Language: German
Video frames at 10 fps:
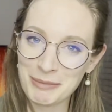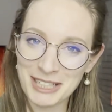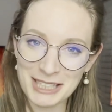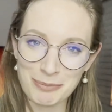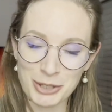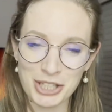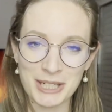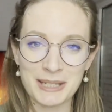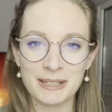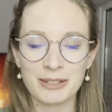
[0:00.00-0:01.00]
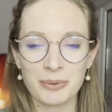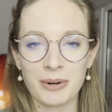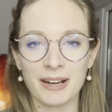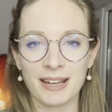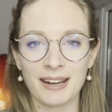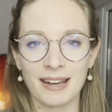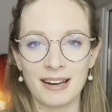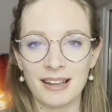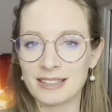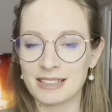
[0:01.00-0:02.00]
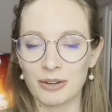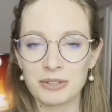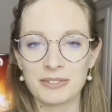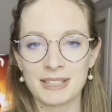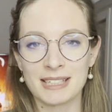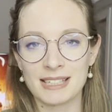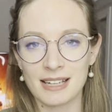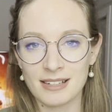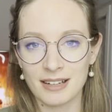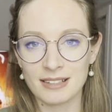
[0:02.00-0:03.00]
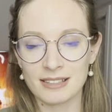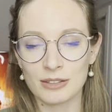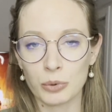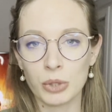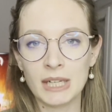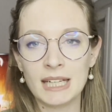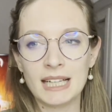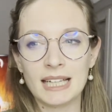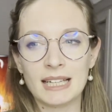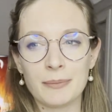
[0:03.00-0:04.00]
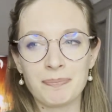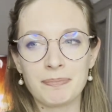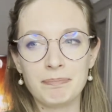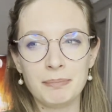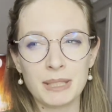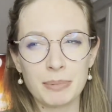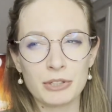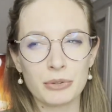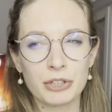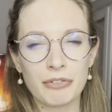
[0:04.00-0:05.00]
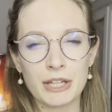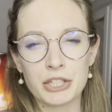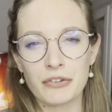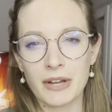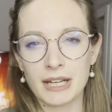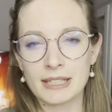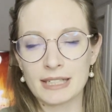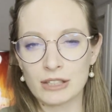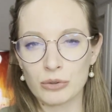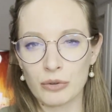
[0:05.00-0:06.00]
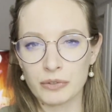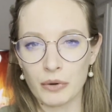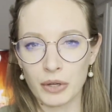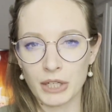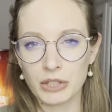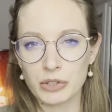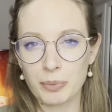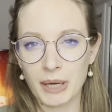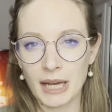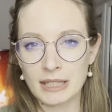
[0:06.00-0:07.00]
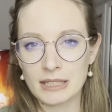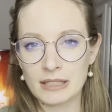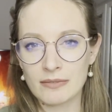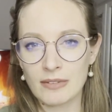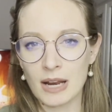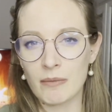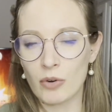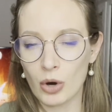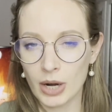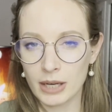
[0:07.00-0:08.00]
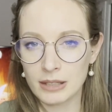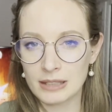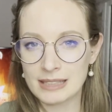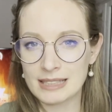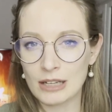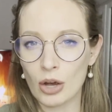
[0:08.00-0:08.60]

mit Essen bestellen oder generell Essen auswärts etc. ist so. Ähm, mir persönlich fällt es schwer, das jetzt nur aufs Wochenende zu begrenzen, weil am Wochenende ist